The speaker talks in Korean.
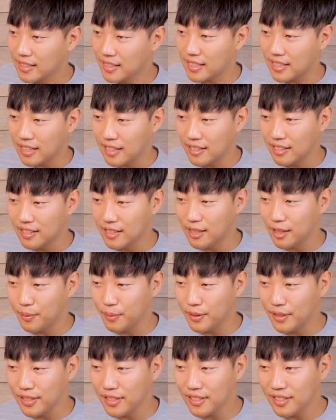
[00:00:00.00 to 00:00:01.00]
자
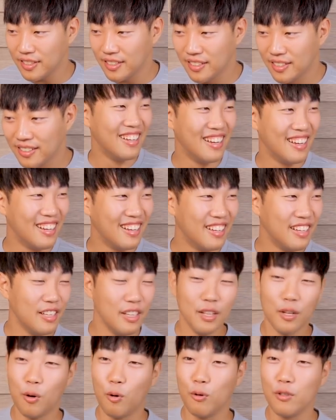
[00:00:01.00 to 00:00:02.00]
그러면은
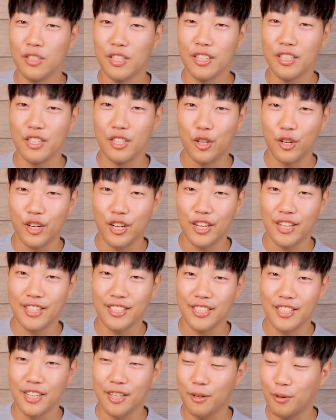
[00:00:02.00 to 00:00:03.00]
오늘은
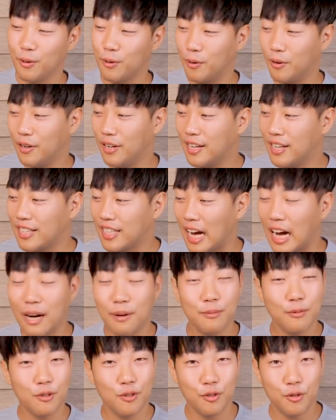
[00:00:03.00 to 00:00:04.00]
여기까지 하고
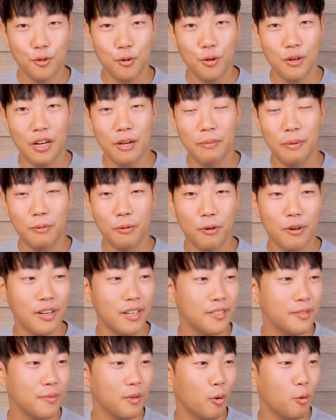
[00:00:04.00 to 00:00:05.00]
다음 주 수요일 날 뵙도록
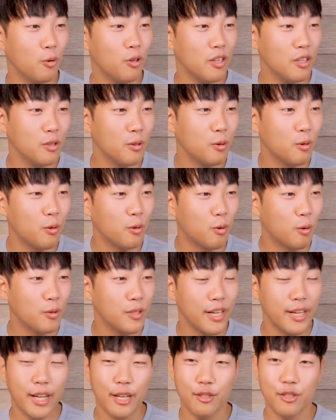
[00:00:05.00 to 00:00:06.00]
하겠습니다. 오늘도
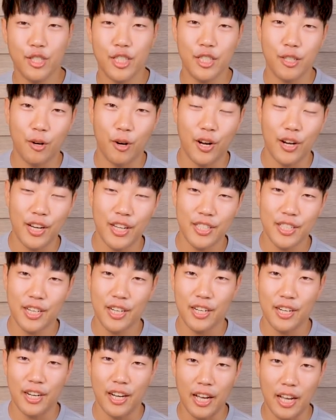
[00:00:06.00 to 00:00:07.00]
고생해주신
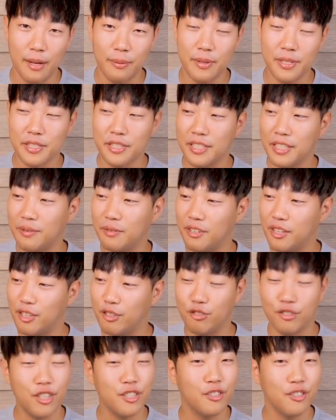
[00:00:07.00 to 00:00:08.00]
관리자
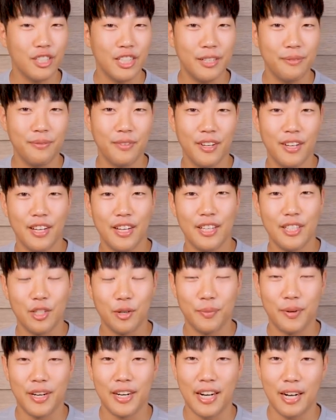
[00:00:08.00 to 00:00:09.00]
ABC님과 윤화정님
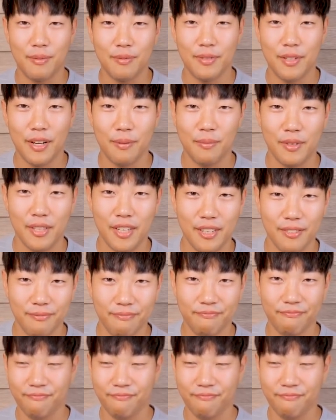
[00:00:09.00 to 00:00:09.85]
정말 감사합니다.